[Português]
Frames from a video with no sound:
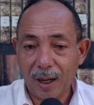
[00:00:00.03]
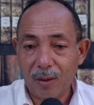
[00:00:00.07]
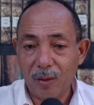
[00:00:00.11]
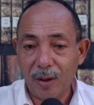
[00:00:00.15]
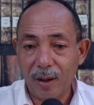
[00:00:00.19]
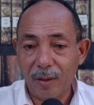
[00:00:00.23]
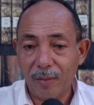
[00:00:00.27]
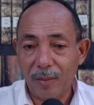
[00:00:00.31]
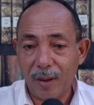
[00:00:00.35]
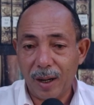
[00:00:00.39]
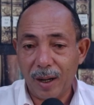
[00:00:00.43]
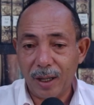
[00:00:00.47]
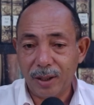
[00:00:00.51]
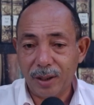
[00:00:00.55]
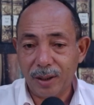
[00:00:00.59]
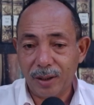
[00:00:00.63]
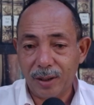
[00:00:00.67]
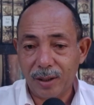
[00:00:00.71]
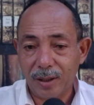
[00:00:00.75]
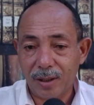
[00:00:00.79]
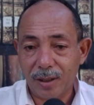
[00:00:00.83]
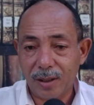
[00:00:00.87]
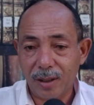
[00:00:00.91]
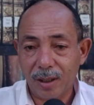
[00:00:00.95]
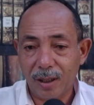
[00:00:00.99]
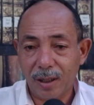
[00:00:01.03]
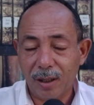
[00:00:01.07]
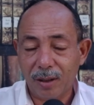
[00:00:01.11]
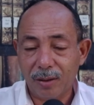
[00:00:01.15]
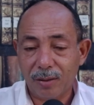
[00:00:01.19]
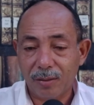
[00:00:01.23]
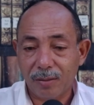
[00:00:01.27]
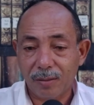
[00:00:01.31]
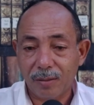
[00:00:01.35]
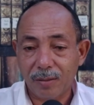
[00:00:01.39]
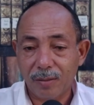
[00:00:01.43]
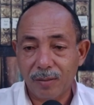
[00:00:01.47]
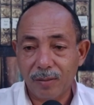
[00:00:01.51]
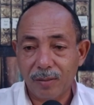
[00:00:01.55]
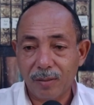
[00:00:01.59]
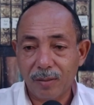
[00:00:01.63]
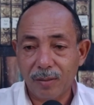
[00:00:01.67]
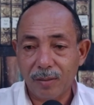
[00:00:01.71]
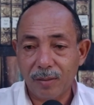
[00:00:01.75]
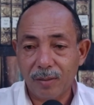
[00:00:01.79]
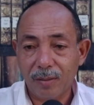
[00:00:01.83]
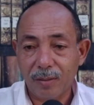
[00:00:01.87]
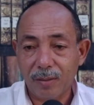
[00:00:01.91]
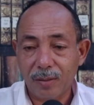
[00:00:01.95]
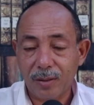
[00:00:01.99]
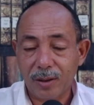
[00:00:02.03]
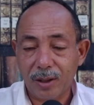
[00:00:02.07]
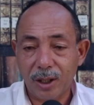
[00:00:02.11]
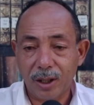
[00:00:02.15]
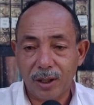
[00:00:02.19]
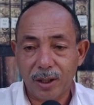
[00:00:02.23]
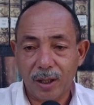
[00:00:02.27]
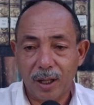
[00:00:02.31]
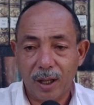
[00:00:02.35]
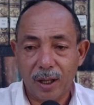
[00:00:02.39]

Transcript: com a imagem de santo, seja